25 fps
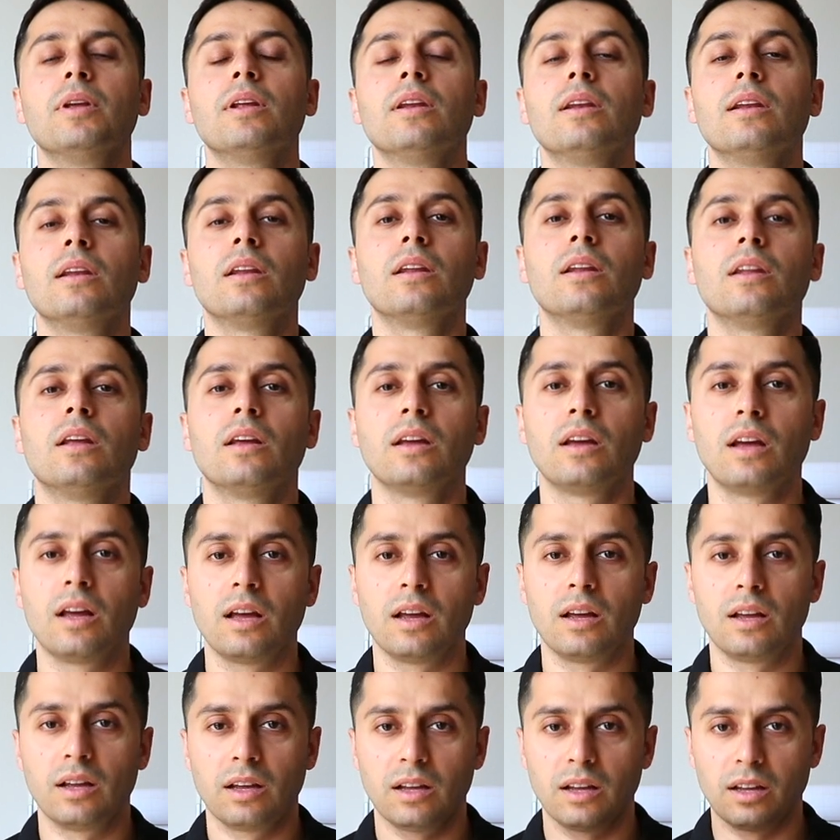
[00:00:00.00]
من
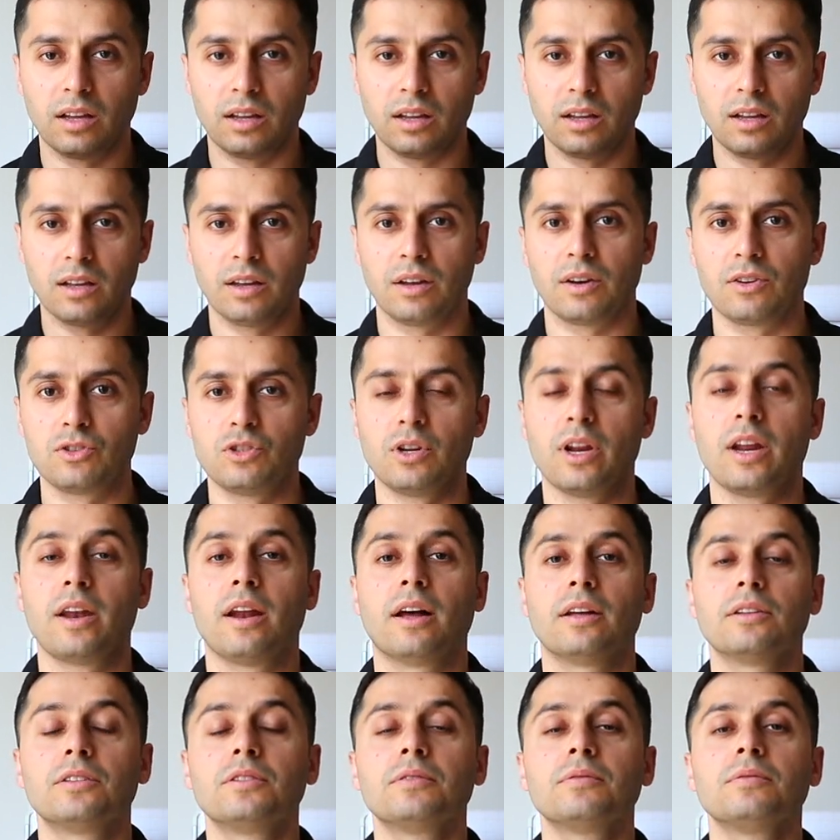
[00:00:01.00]

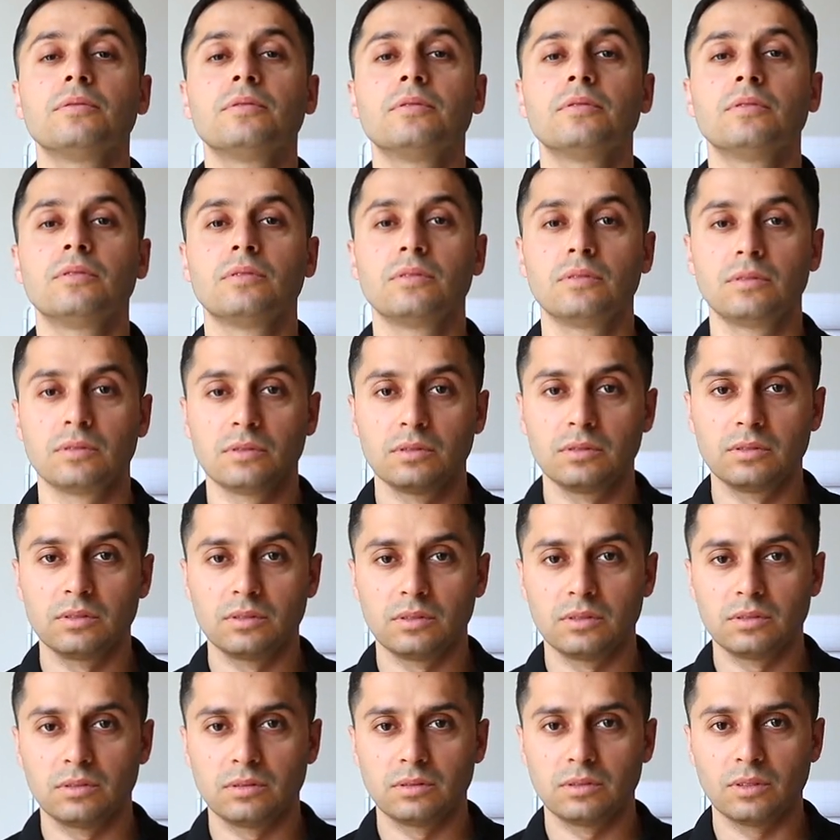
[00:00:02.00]
الرجلينات
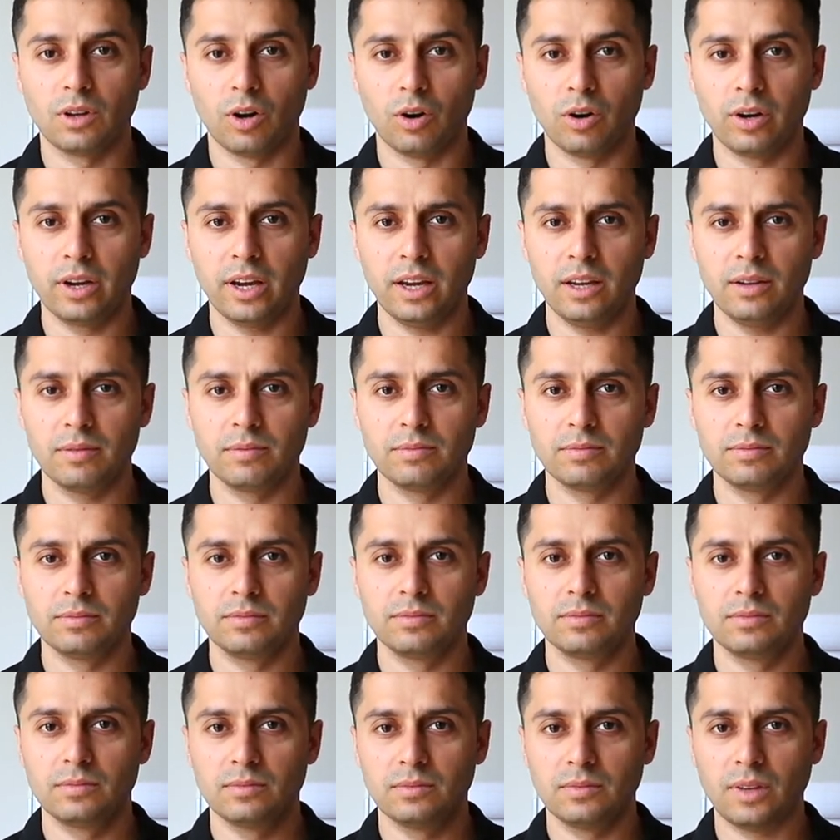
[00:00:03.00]
أوكي
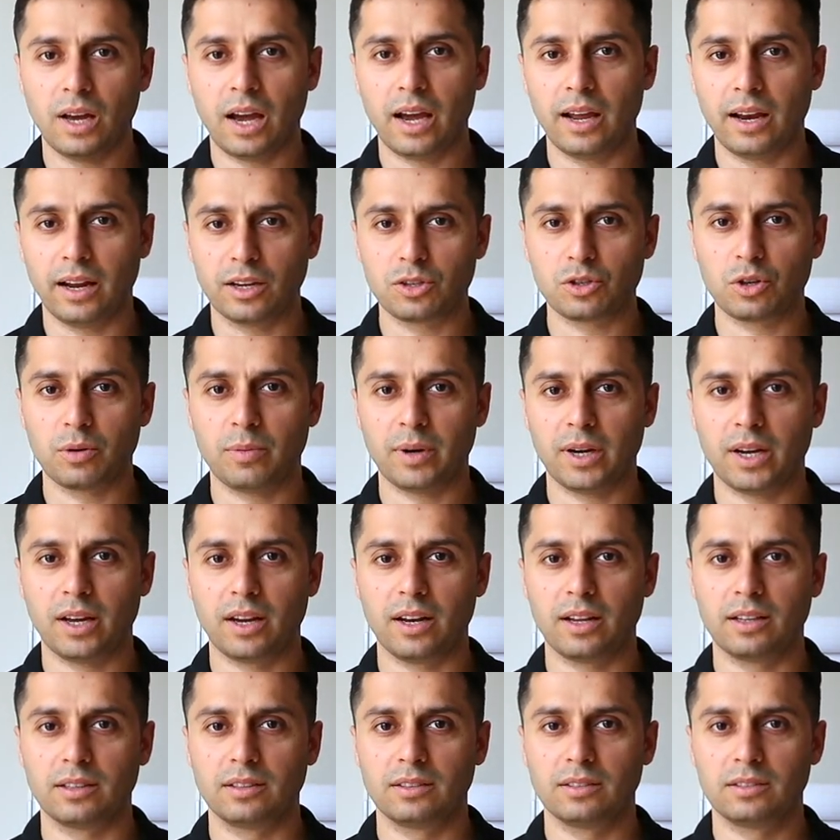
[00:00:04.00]
هاي العشر
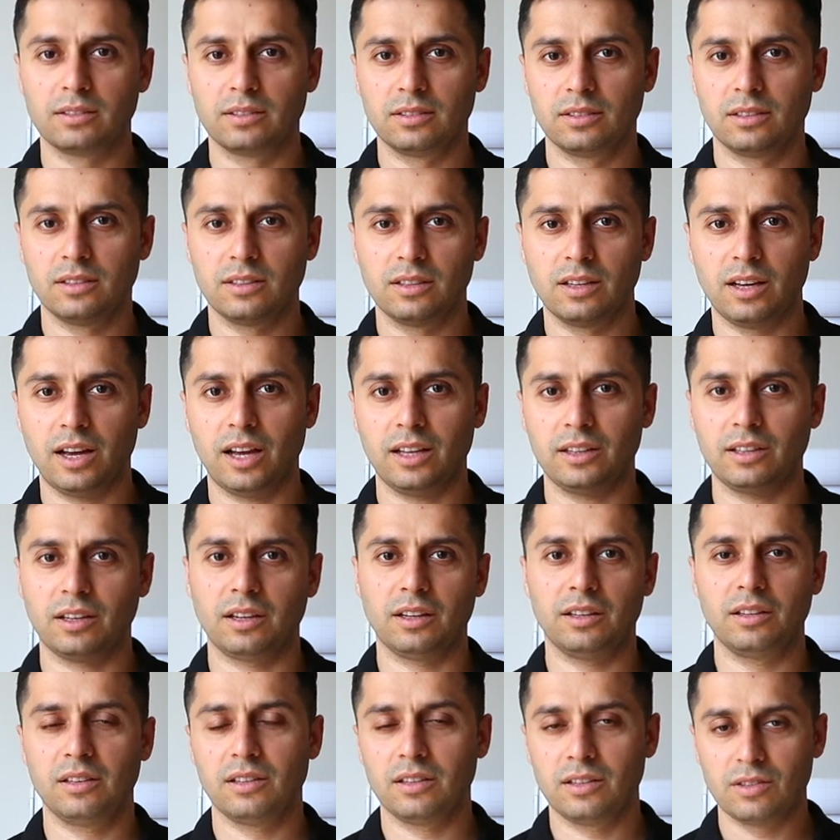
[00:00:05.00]
مكانات
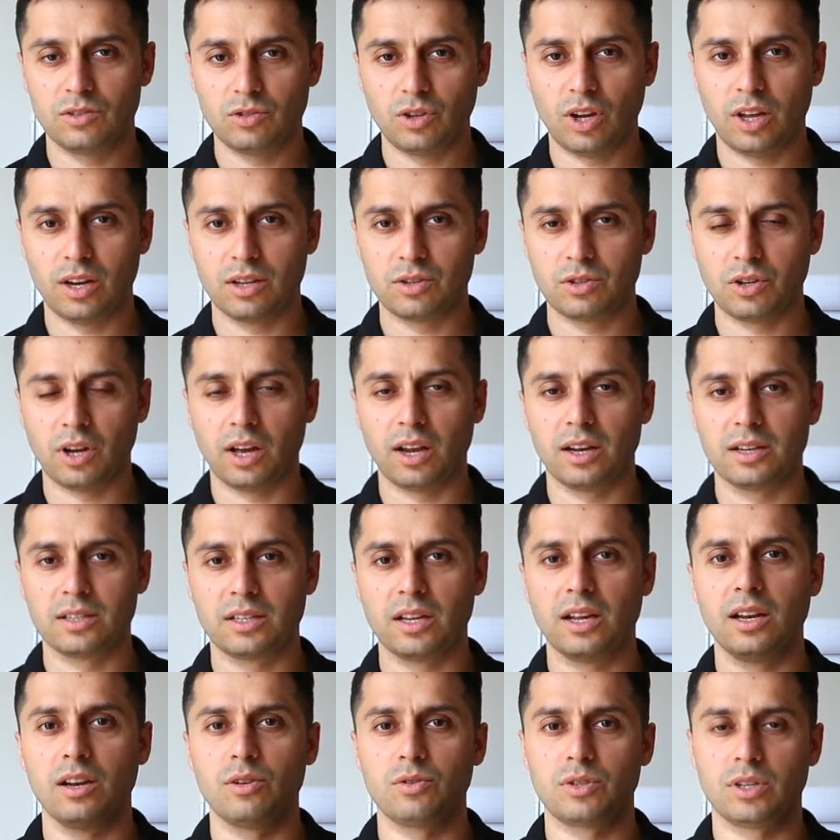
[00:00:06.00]
أعتقد كانت شغلة
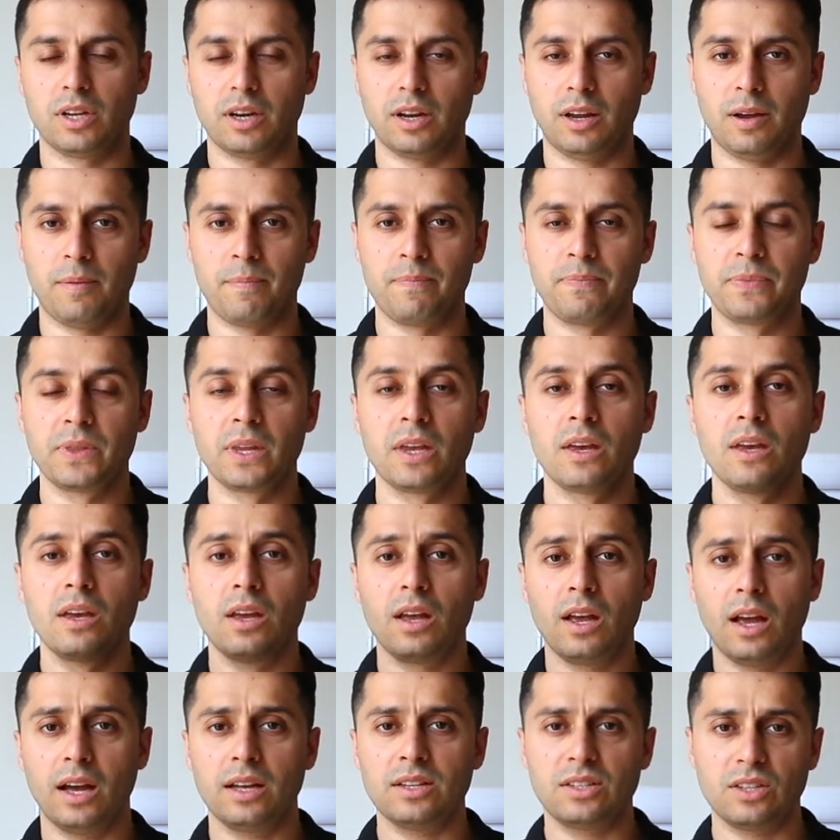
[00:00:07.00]
سهلة وسريعة
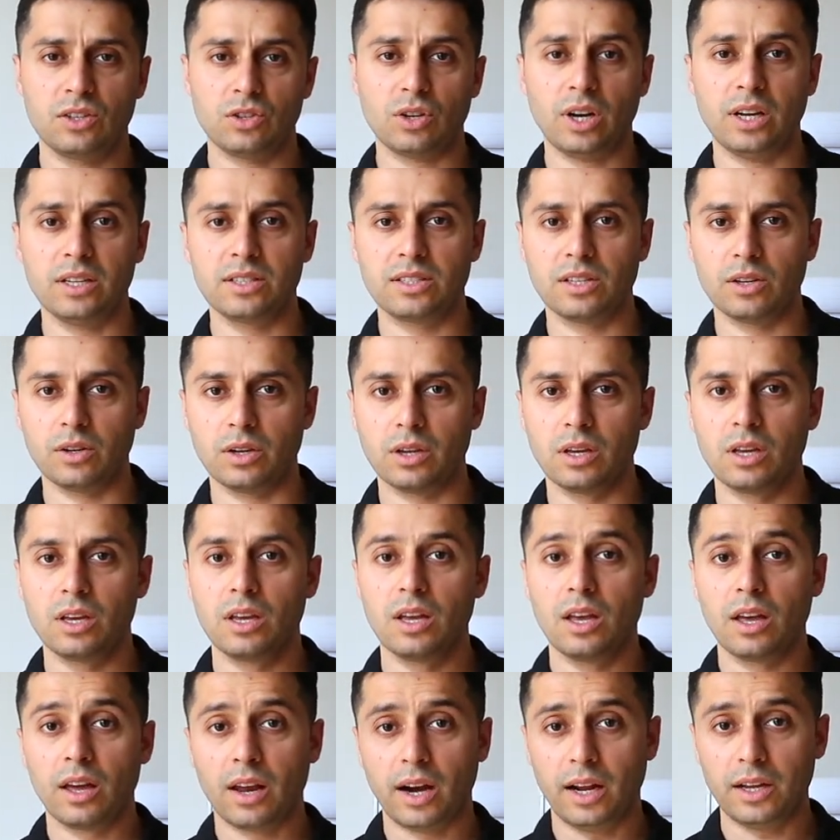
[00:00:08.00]
هسه ايش راح نسوي
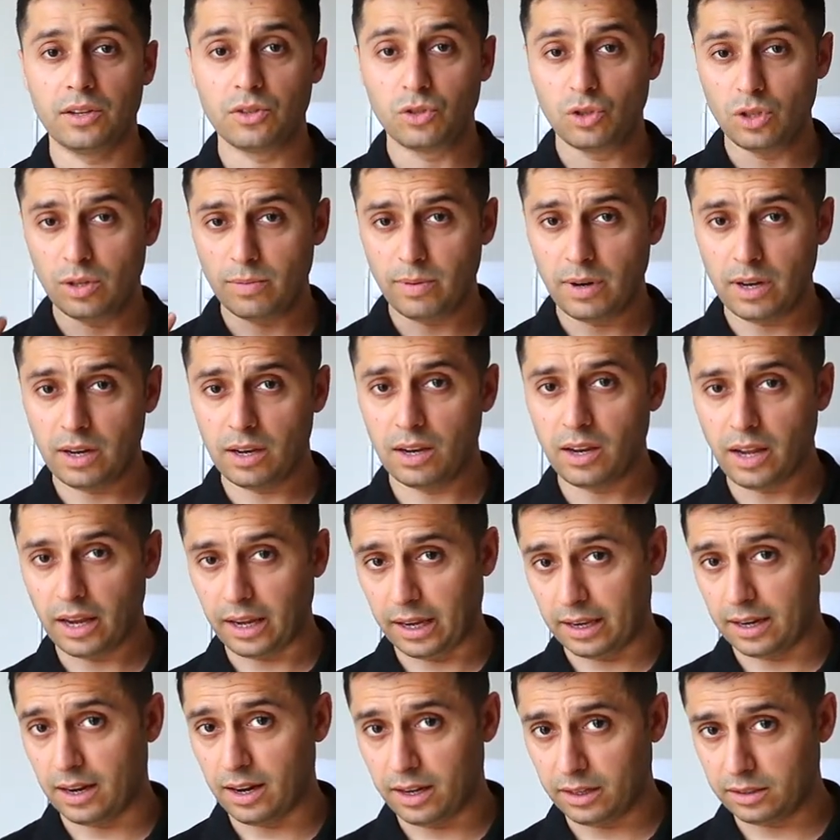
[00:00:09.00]
راح نجيب
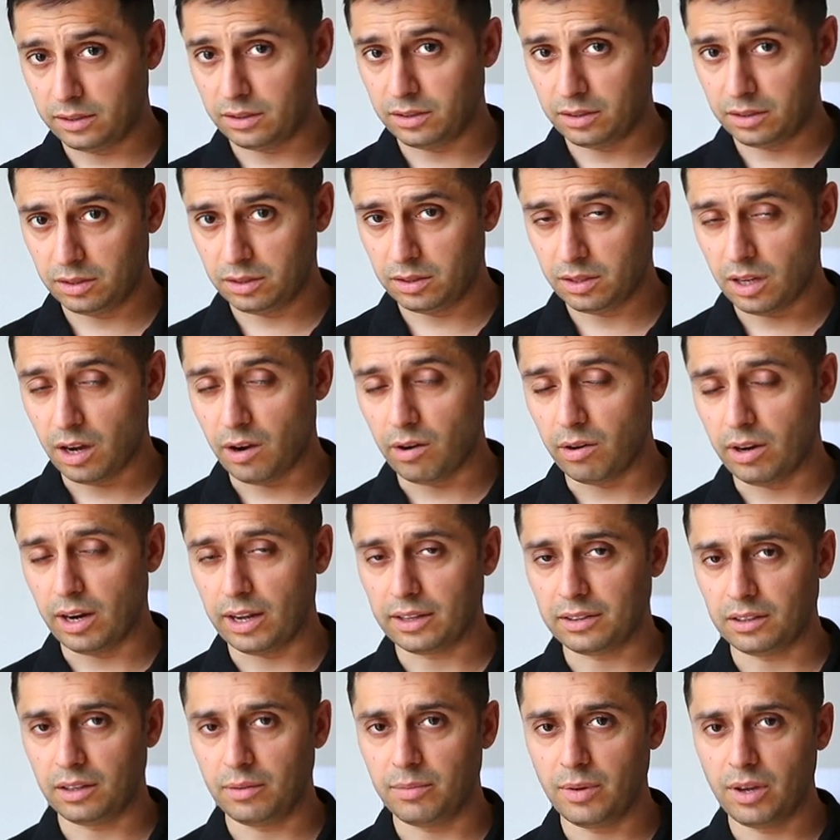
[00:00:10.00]
الأكلات أو
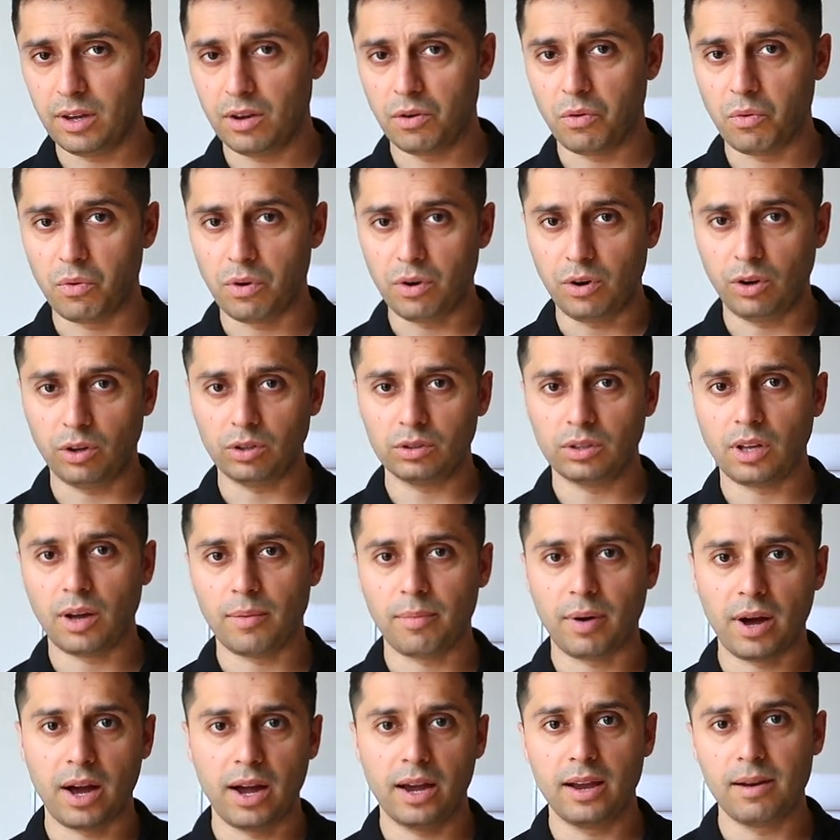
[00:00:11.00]
الأطعمة
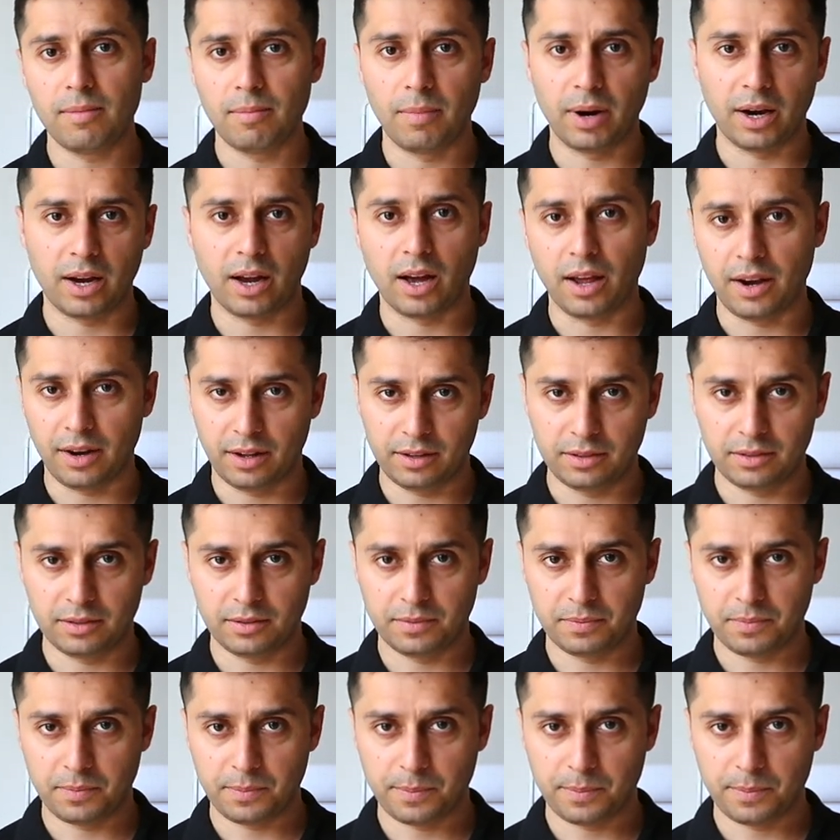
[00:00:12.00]
ونحطها بهاي المكانات